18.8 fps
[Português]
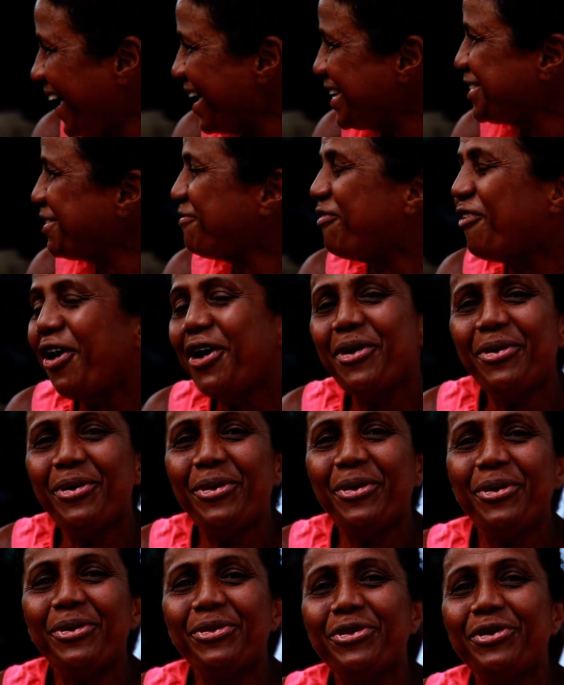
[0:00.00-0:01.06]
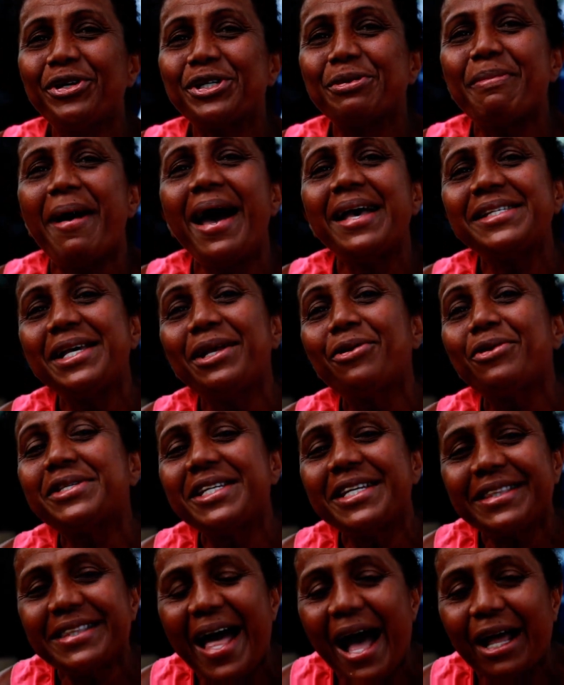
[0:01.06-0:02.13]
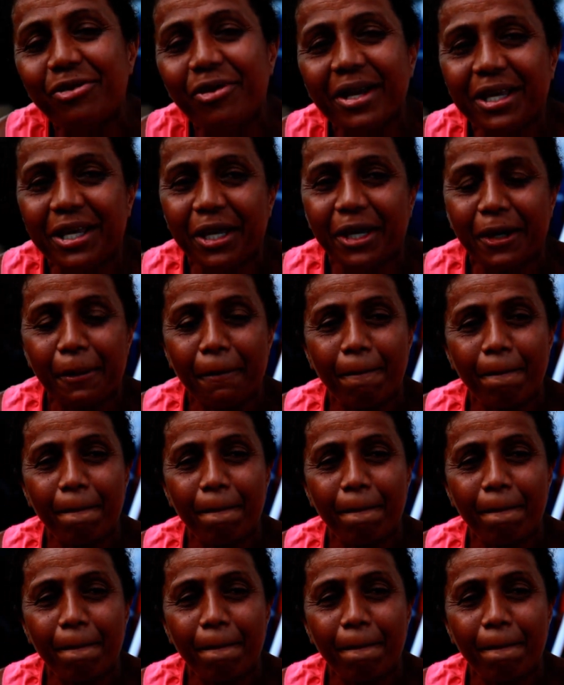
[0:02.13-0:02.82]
Esse foi um dos mais ilusitados aqui.